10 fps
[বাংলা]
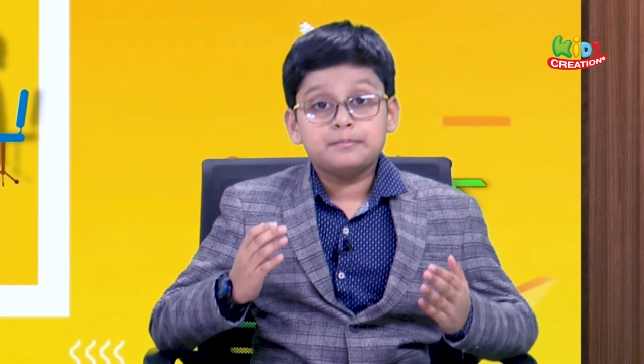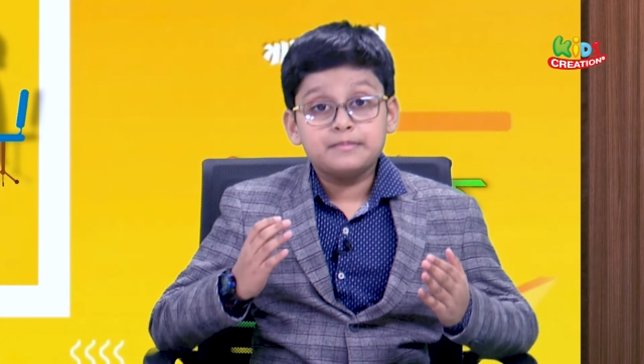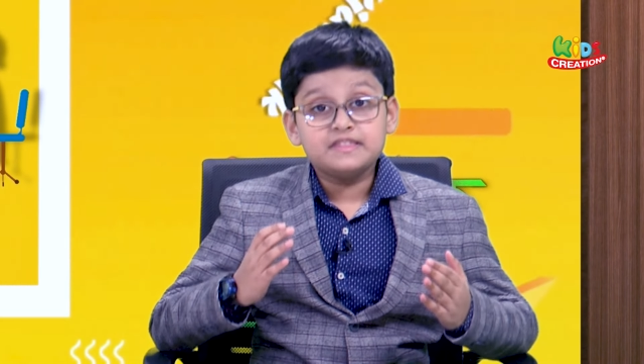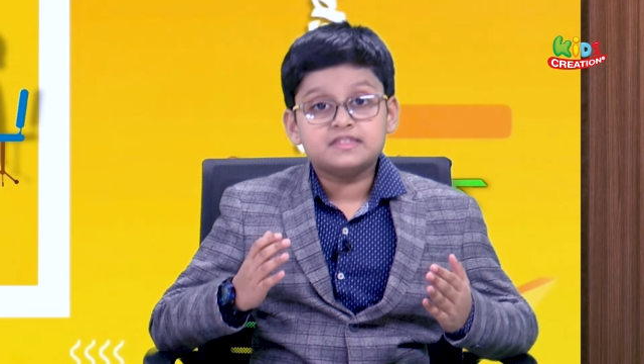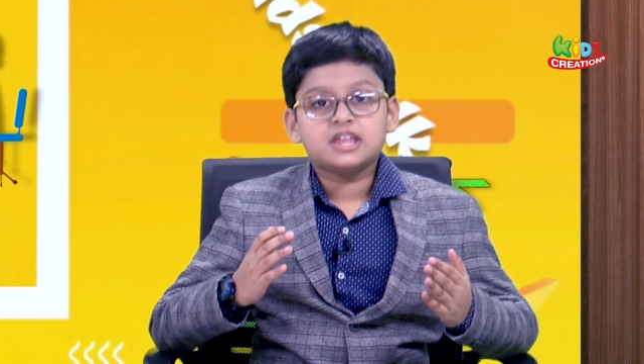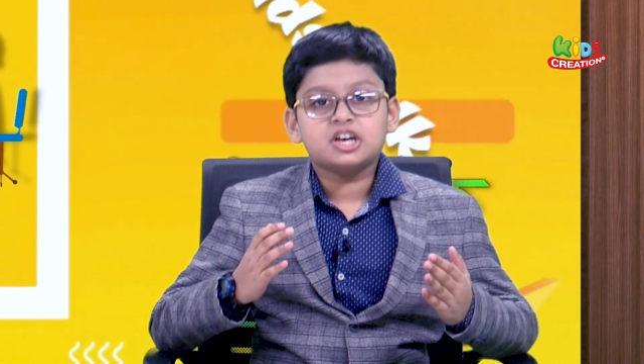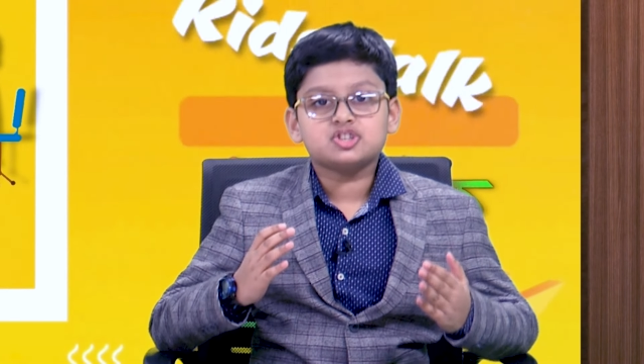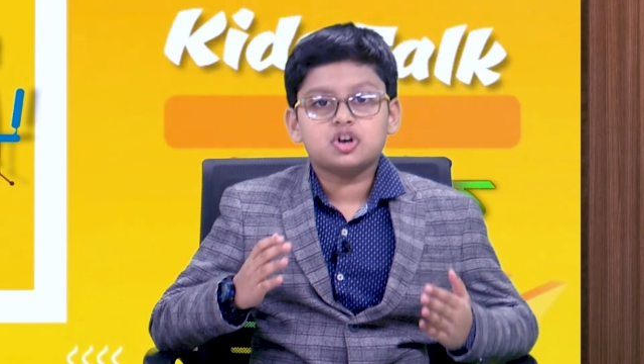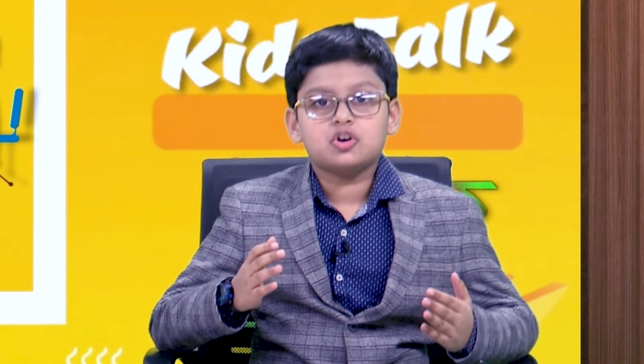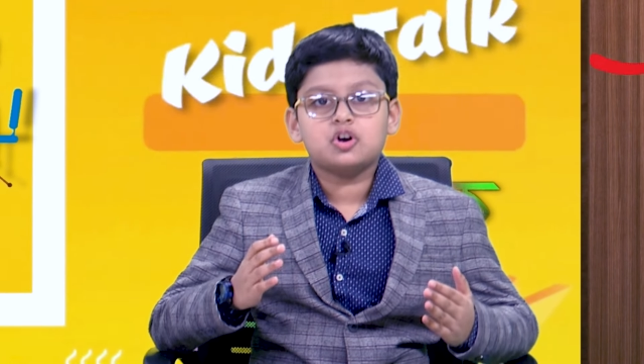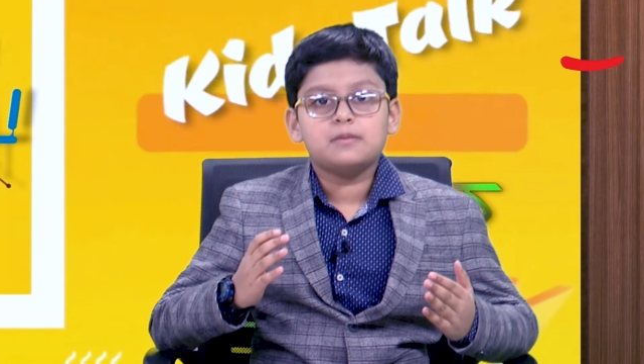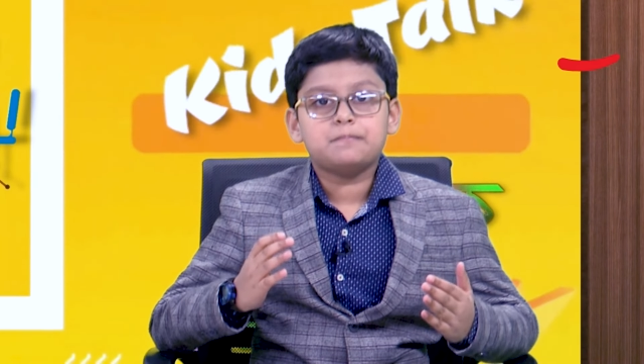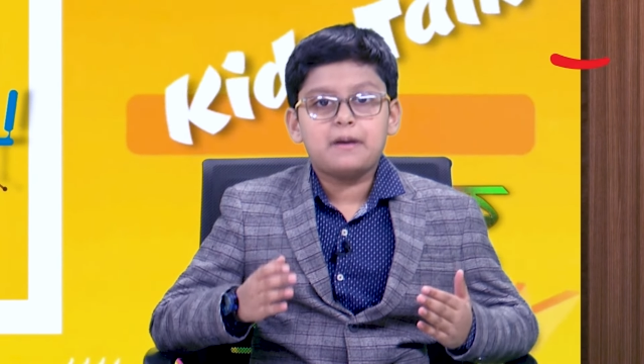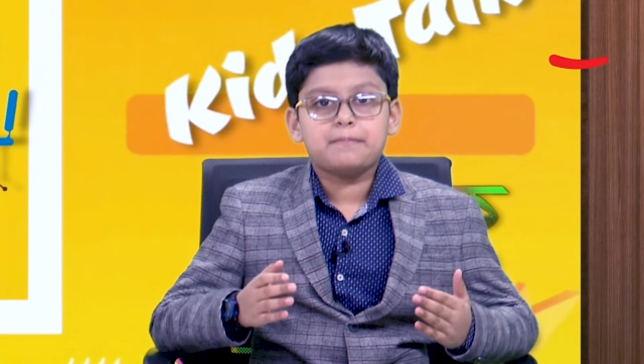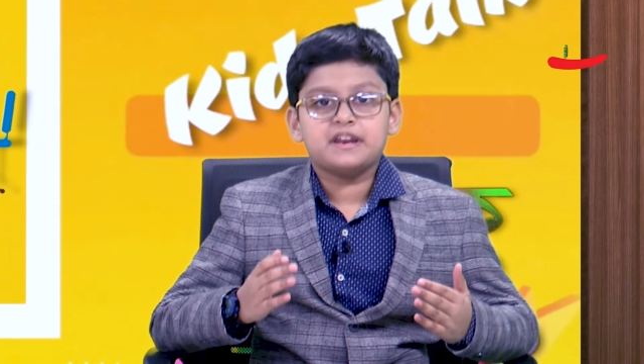মিথ্যা সকল
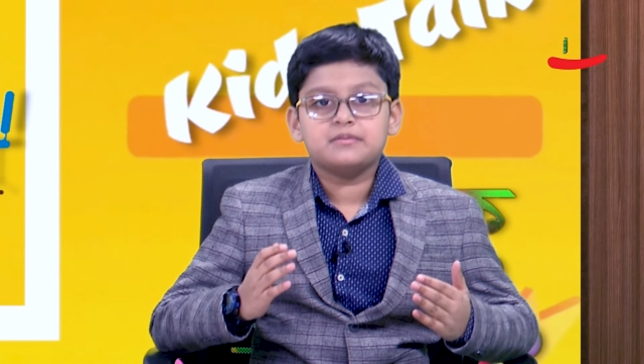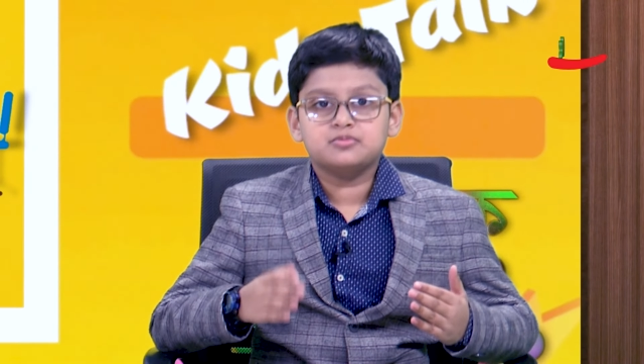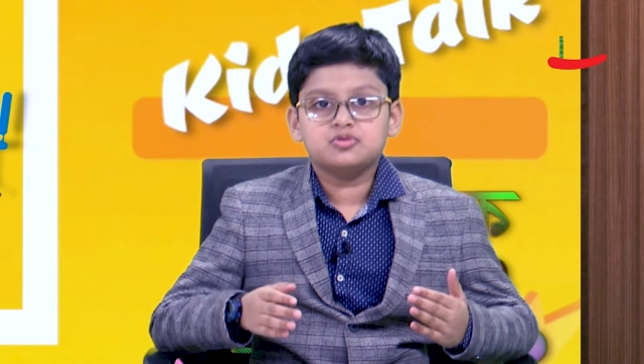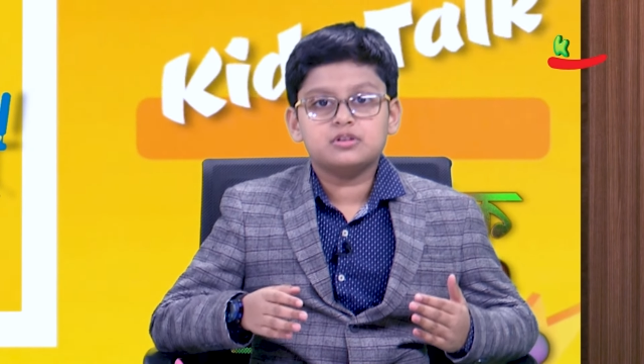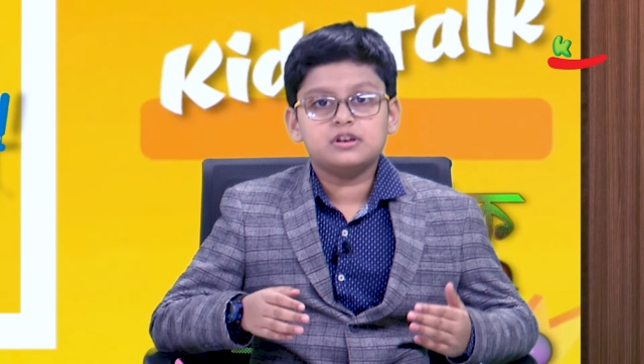পাপের মূল